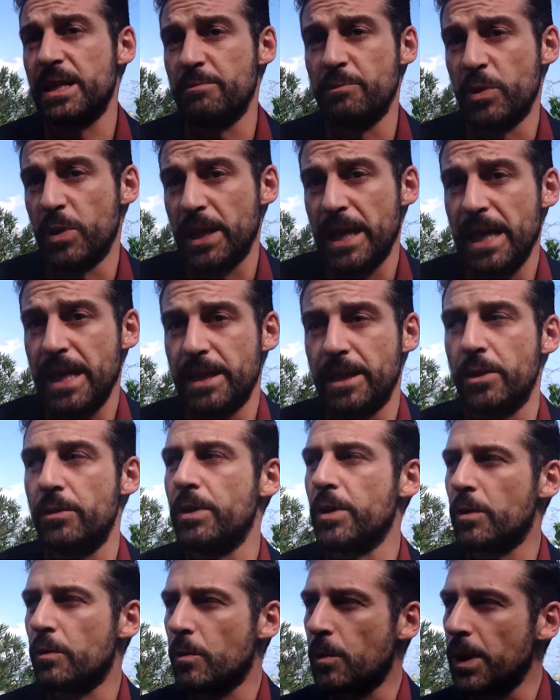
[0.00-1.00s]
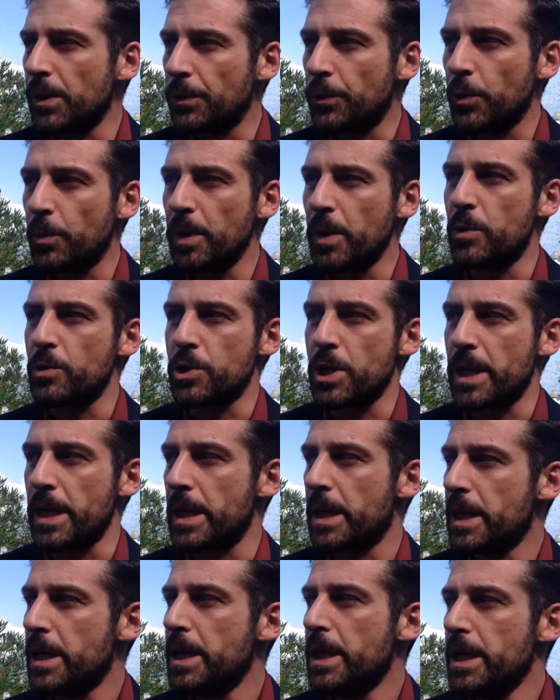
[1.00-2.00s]
delle borgate, dove quantomeno c'era
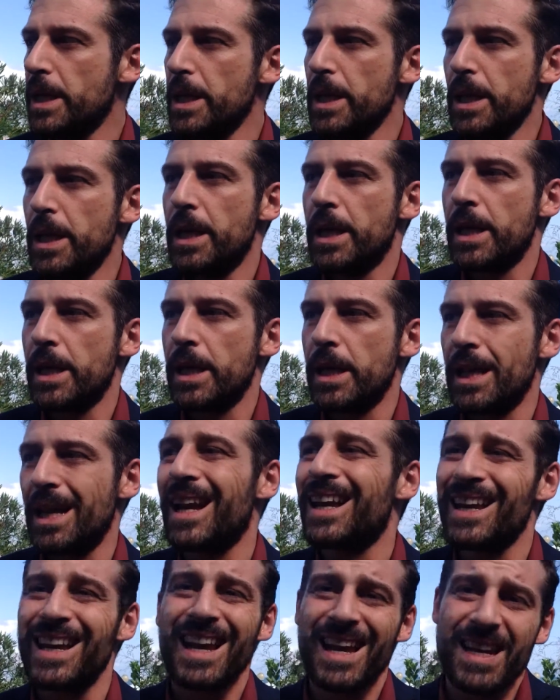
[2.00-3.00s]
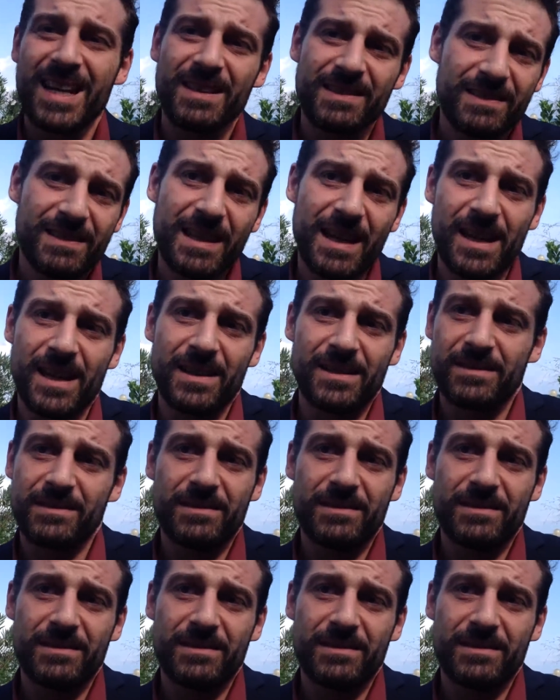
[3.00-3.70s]
la realtà,